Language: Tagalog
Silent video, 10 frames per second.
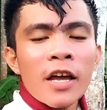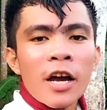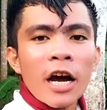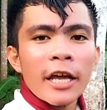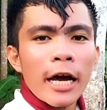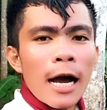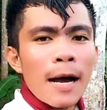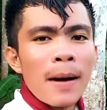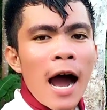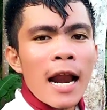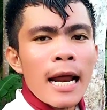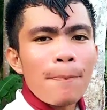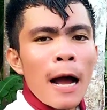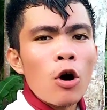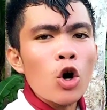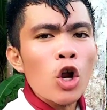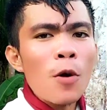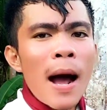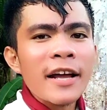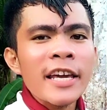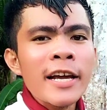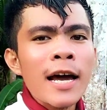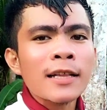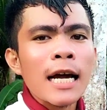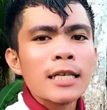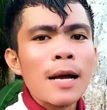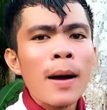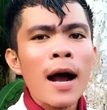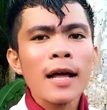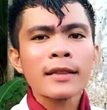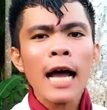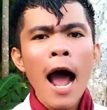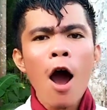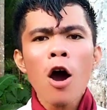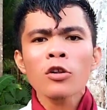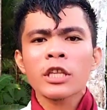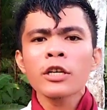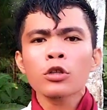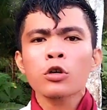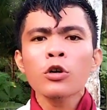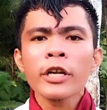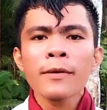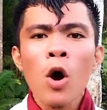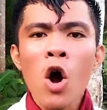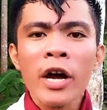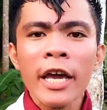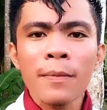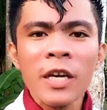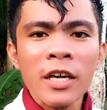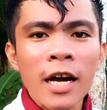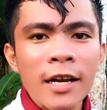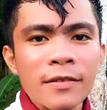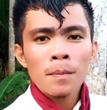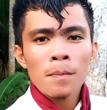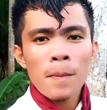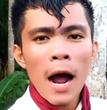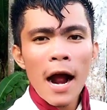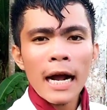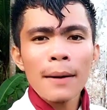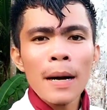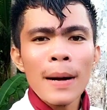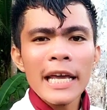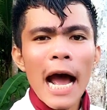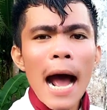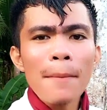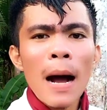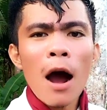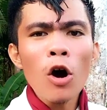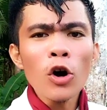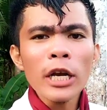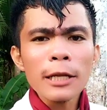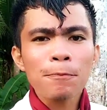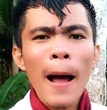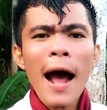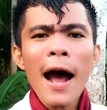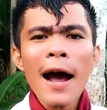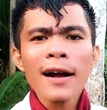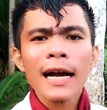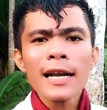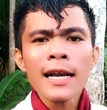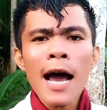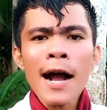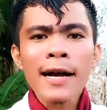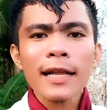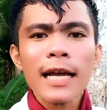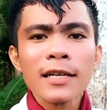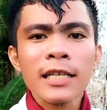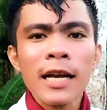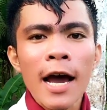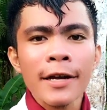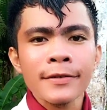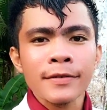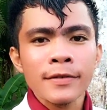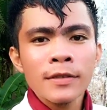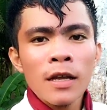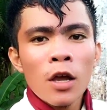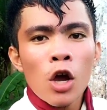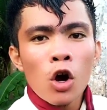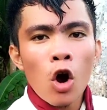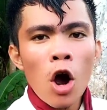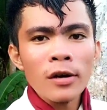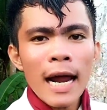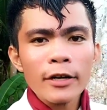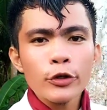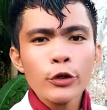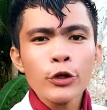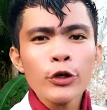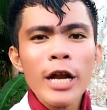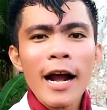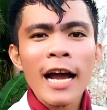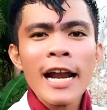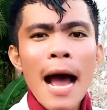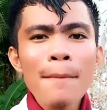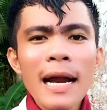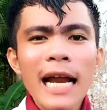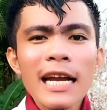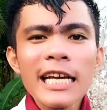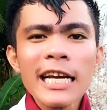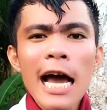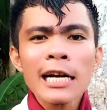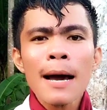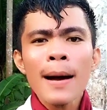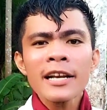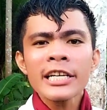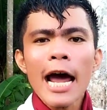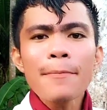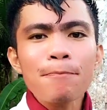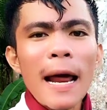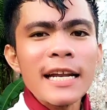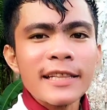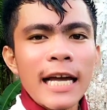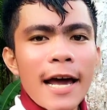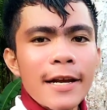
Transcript: Kaya mahal na Pangulo, magingat ka sa mga taong tinuturing mong kaibigan. Baka mamaya maulit pa ang kanilang kataksilan. Kung nagdududa ka na, madali lang naman yan palitan.